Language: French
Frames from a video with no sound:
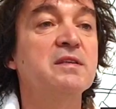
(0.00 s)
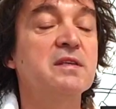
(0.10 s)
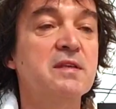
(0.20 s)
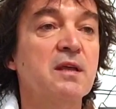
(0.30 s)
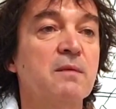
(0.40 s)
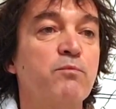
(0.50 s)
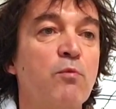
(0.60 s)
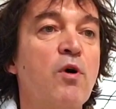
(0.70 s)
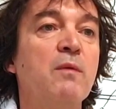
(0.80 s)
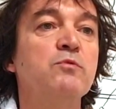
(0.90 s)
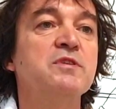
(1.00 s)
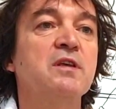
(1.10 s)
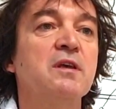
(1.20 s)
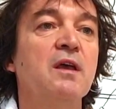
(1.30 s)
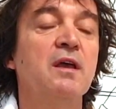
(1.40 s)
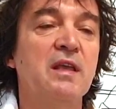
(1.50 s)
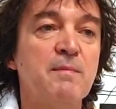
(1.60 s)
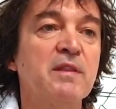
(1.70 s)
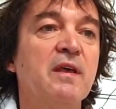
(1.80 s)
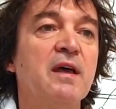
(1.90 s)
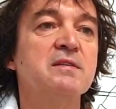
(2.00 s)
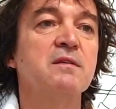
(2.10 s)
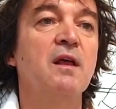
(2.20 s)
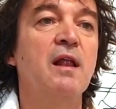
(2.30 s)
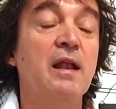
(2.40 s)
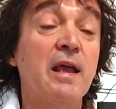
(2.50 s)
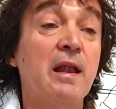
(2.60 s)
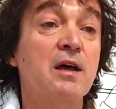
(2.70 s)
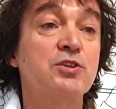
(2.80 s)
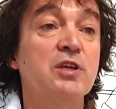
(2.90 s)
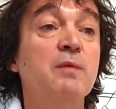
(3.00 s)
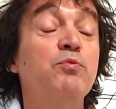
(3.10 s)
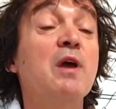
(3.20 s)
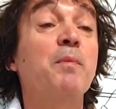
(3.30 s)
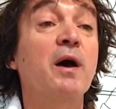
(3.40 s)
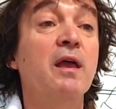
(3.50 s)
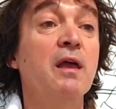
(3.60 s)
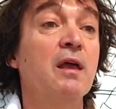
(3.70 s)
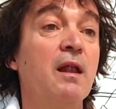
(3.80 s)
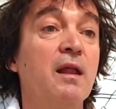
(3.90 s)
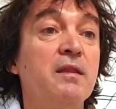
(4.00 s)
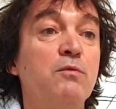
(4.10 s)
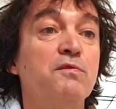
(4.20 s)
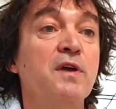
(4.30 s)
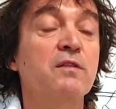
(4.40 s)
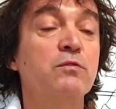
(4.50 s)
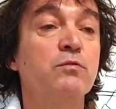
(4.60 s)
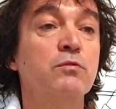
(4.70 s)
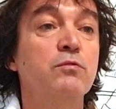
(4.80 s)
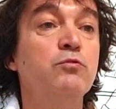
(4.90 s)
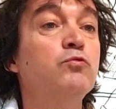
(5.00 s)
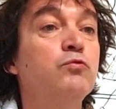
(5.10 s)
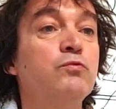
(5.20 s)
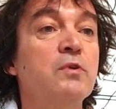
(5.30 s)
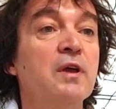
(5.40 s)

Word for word: Et c'est ça pour moi la musique qui m'intéresse, les clashs. Et puis après, la découverte de, YouTube,